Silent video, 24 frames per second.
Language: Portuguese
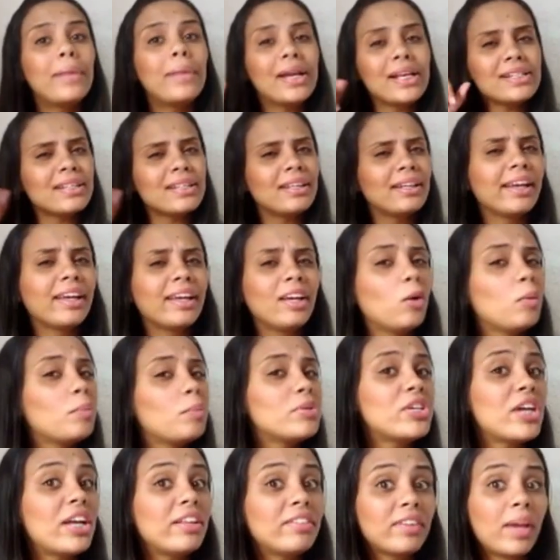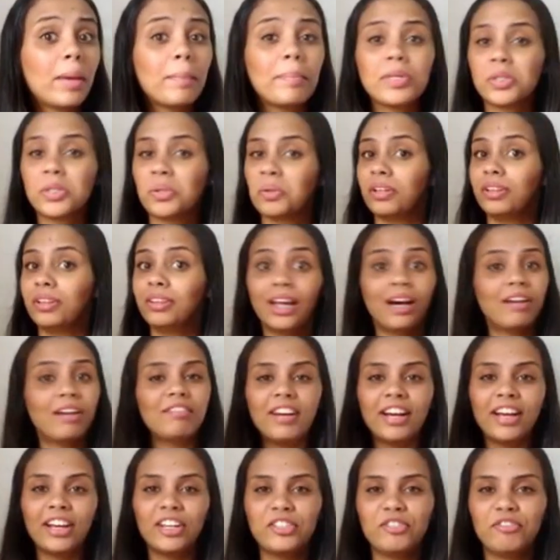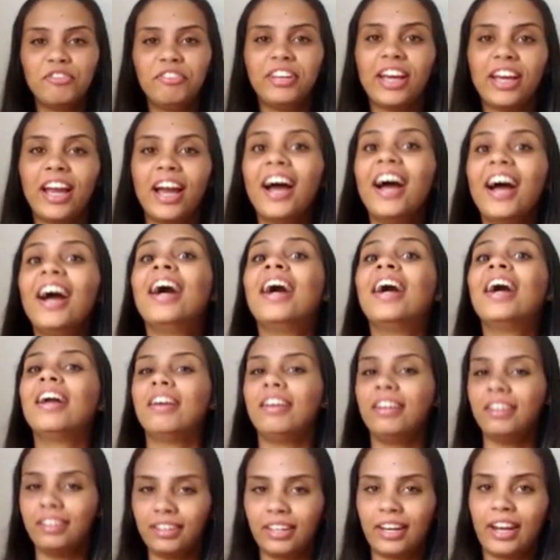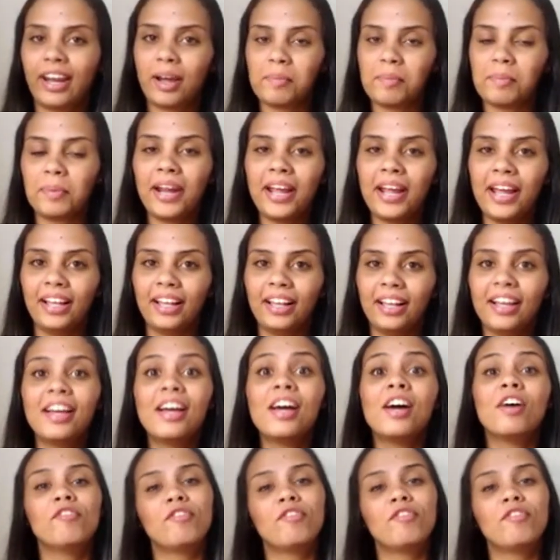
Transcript: Pensa naquele objeto que a pessoa não vai adivinhar, e entrega para ela.